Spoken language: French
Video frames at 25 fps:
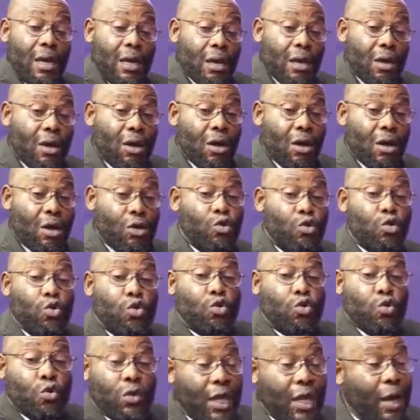euh,
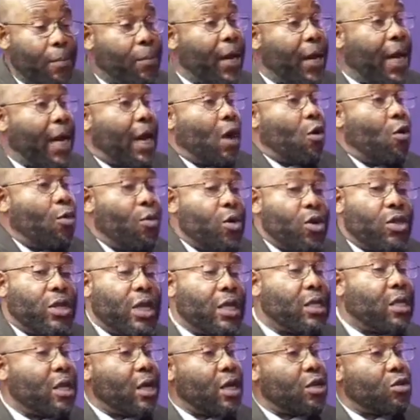par la communauté
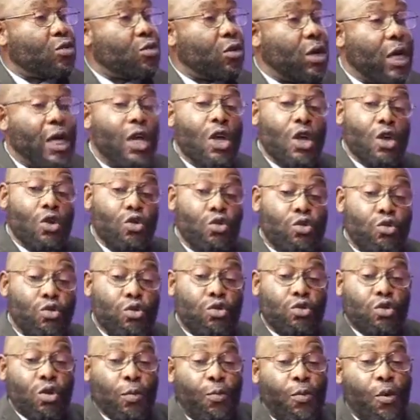internationale
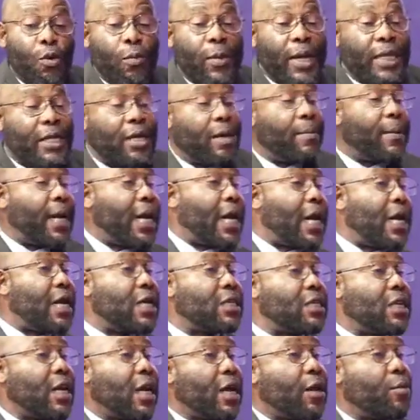juste pour mettre mal à
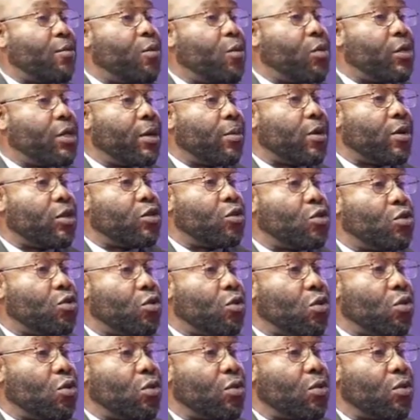l'aise la République démocratique. Oui, mais là, ils sont